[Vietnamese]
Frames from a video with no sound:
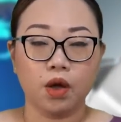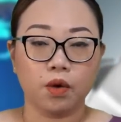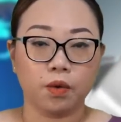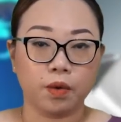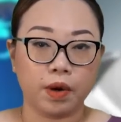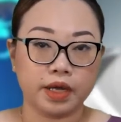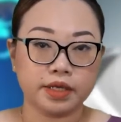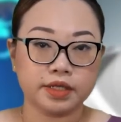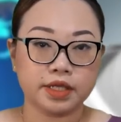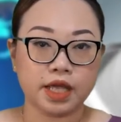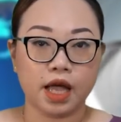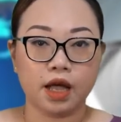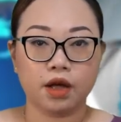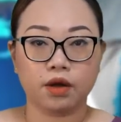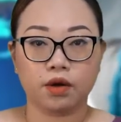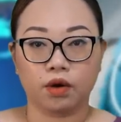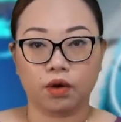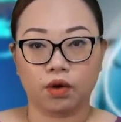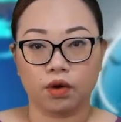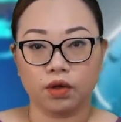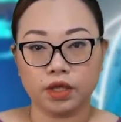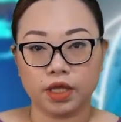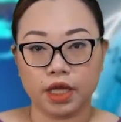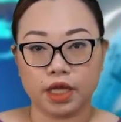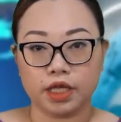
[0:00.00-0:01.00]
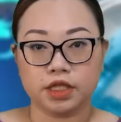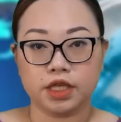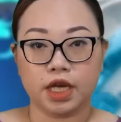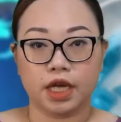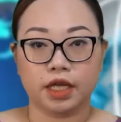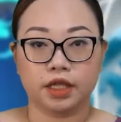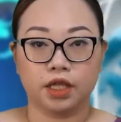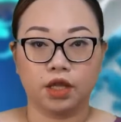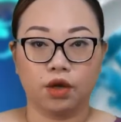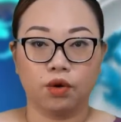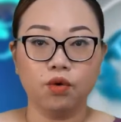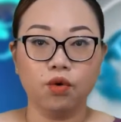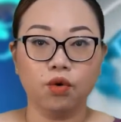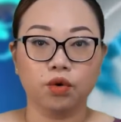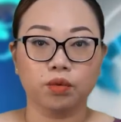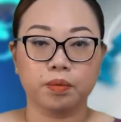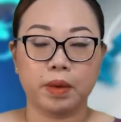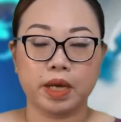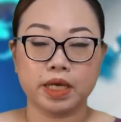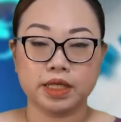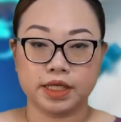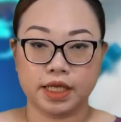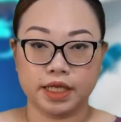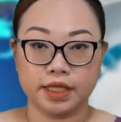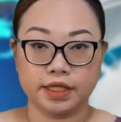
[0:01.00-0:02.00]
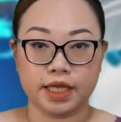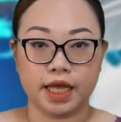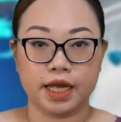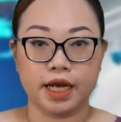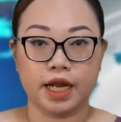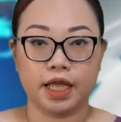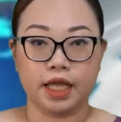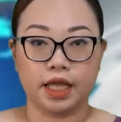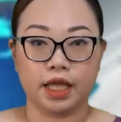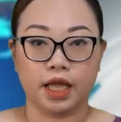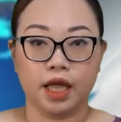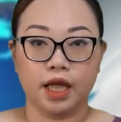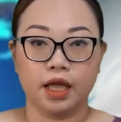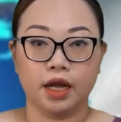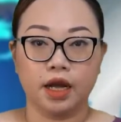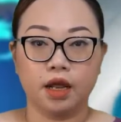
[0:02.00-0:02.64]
Ngoài ra còn có tình trạng thiếu hụt bác sĩ gia đình